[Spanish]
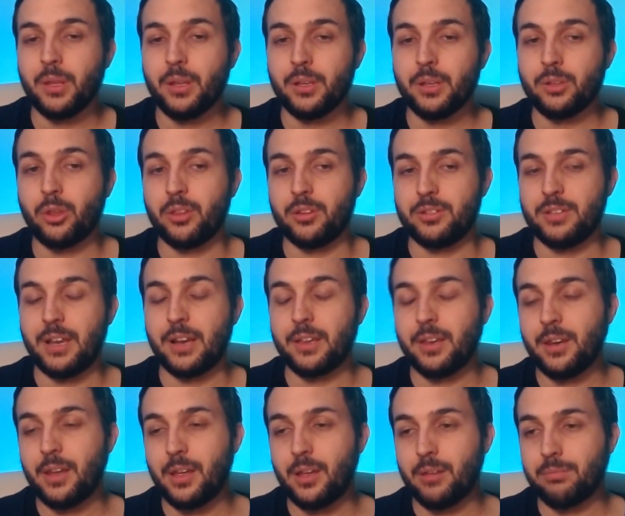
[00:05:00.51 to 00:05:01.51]
Entonces, si
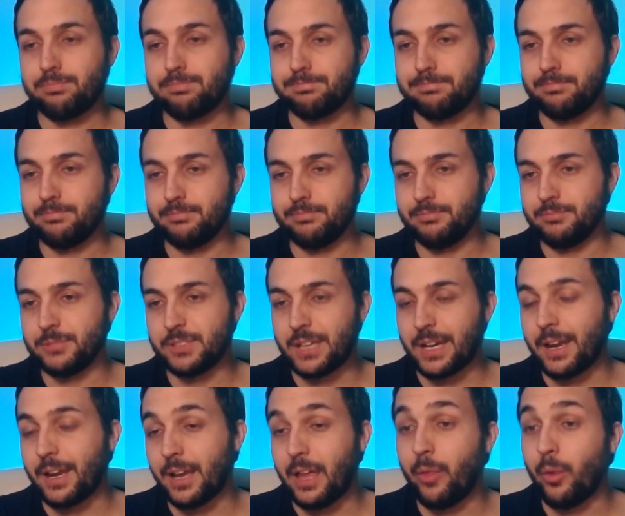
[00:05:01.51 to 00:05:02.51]
alguien se ha
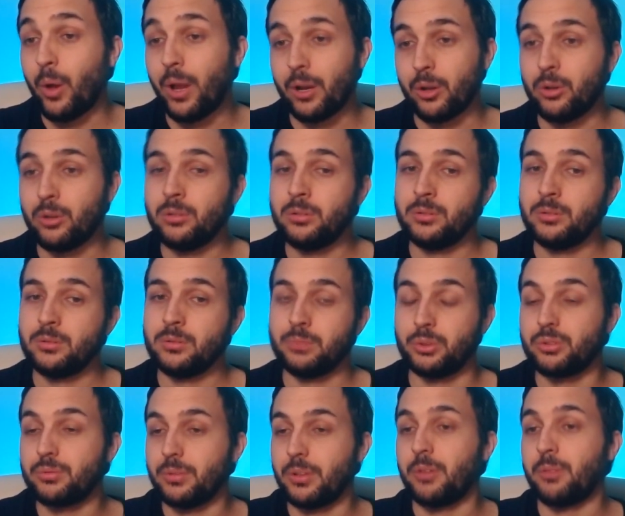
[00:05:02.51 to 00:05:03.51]
cargado algo,
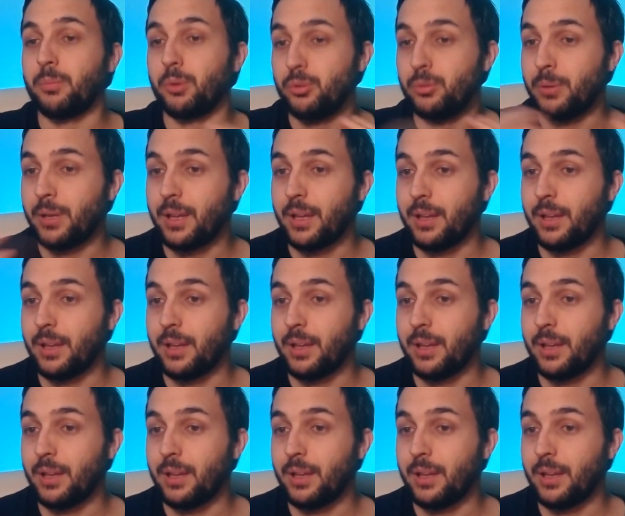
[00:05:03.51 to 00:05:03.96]
pues es posible que